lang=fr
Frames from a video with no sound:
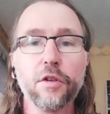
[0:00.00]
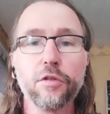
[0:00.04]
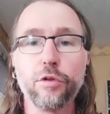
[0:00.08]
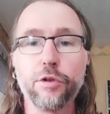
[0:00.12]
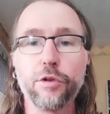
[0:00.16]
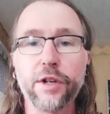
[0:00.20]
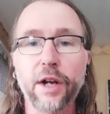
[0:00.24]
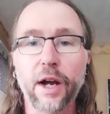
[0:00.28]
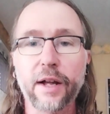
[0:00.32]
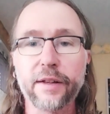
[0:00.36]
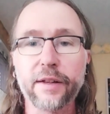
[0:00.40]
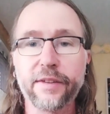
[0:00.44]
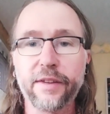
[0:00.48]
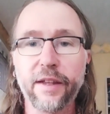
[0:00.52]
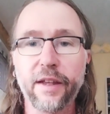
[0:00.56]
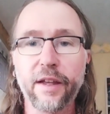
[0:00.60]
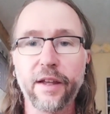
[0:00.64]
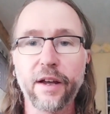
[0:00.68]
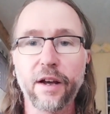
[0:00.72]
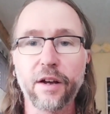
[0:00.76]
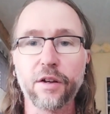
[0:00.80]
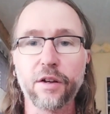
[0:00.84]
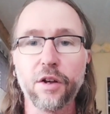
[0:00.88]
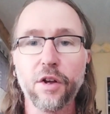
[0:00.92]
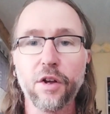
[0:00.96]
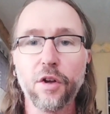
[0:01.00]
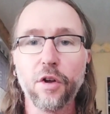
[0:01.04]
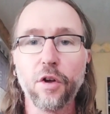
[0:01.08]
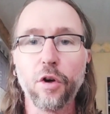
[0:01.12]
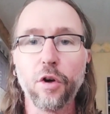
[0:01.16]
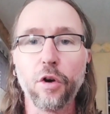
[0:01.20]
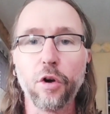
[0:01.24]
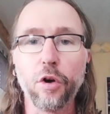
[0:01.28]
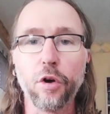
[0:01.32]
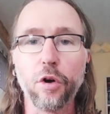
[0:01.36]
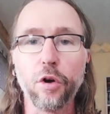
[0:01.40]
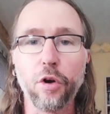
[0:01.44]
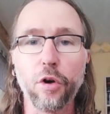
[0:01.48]
ce caractère
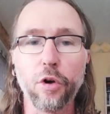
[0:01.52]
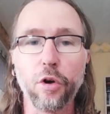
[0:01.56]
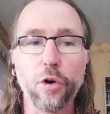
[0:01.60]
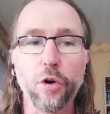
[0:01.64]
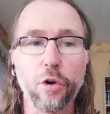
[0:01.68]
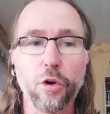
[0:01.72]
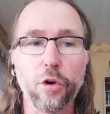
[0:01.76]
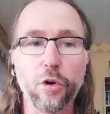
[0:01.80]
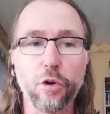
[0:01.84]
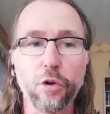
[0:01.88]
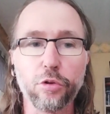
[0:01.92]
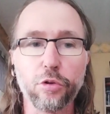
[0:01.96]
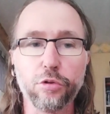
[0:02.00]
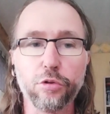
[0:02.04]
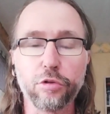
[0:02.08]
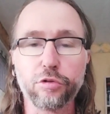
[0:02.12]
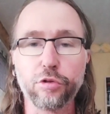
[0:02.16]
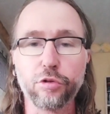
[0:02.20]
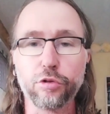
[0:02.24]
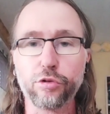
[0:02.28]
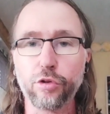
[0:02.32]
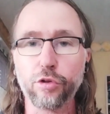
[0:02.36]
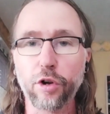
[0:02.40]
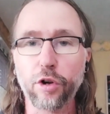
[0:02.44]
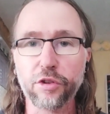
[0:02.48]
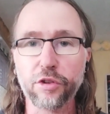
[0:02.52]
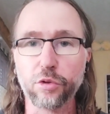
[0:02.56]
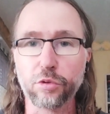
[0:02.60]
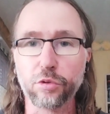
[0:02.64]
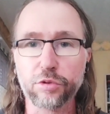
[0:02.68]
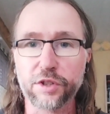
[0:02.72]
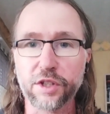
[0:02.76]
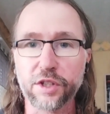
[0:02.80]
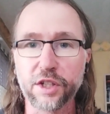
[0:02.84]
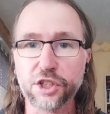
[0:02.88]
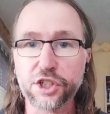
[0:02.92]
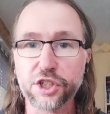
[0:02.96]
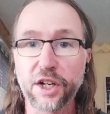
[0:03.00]
euh, de ce tueur,
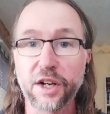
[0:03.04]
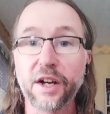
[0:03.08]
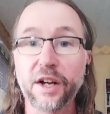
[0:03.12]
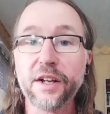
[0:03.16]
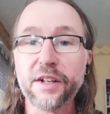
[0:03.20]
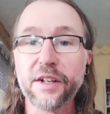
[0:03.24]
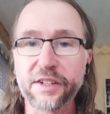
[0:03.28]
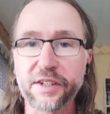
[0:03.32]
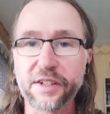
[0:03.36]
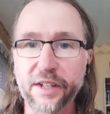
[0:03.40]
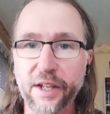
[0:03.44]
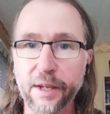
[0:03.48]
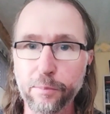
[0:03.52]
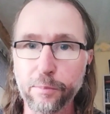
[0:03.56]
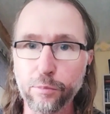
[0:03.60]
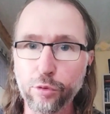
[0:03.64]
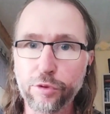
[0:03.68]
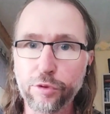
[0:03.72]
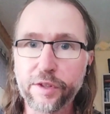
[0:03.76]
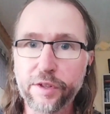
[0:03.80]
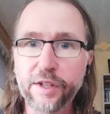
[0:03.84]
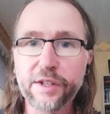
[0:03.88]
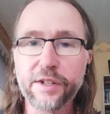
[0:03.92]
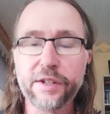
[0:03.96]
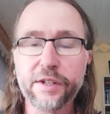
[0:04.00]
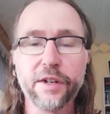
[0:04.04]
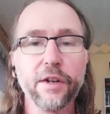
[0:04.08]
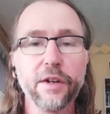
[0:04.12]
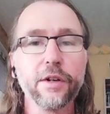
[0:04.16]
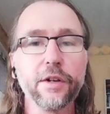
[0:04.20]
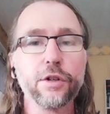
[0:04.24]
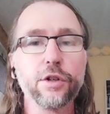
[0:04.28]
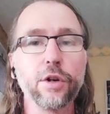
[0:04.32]
donc déjà qui est mutique,